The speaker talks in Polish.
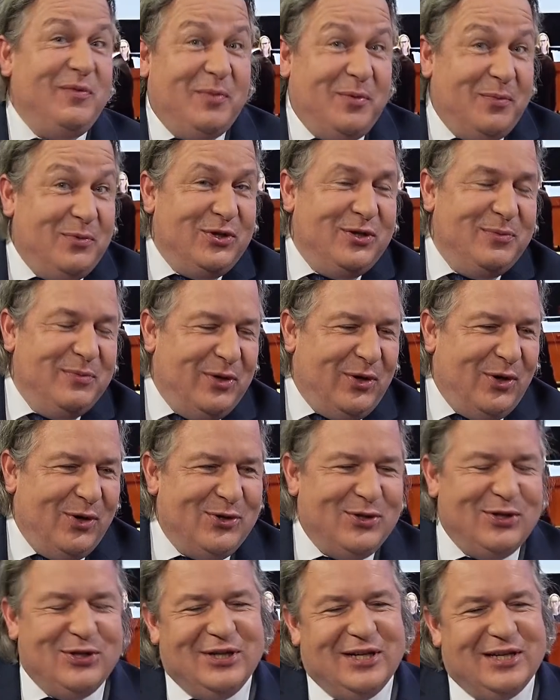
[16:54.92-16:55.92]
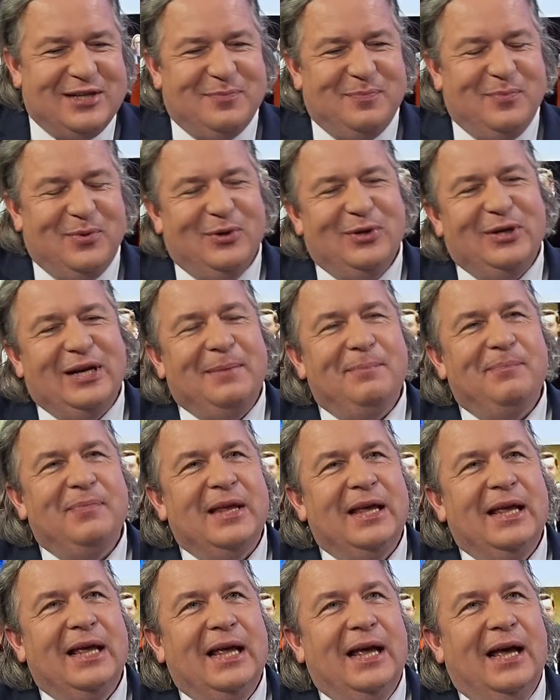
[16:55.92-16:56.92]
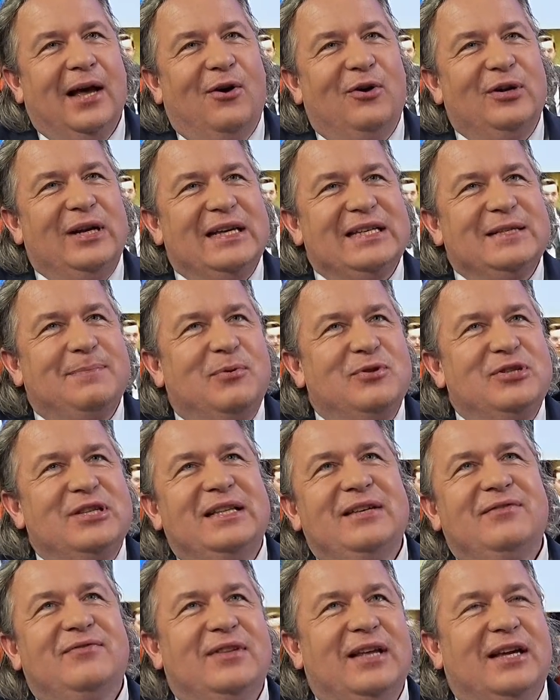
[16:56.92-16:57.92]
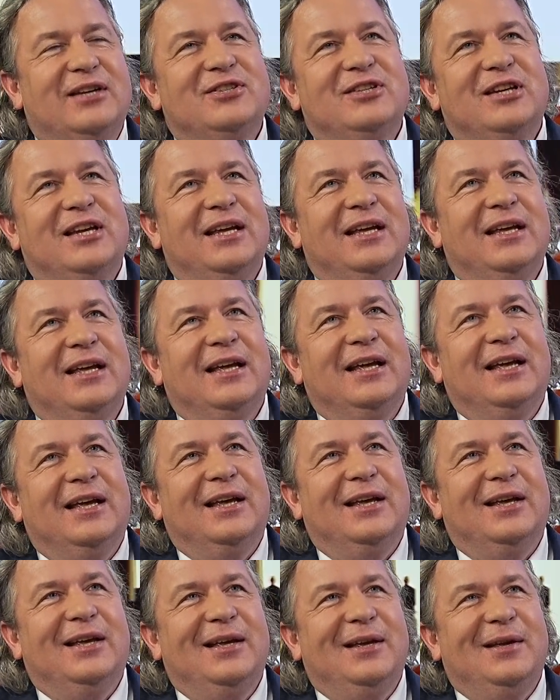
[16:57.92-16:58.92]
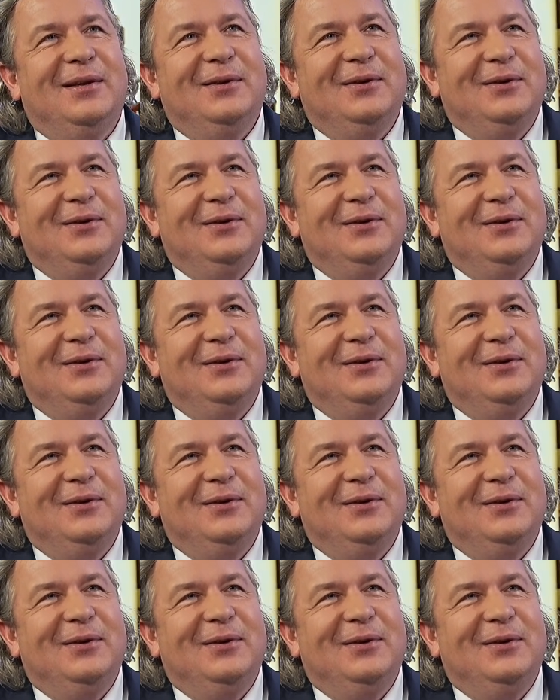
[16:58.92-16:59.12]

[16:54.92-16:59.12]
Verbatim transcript: bo musimy kończyć nasz program, ona jest pozytywna, że y, y,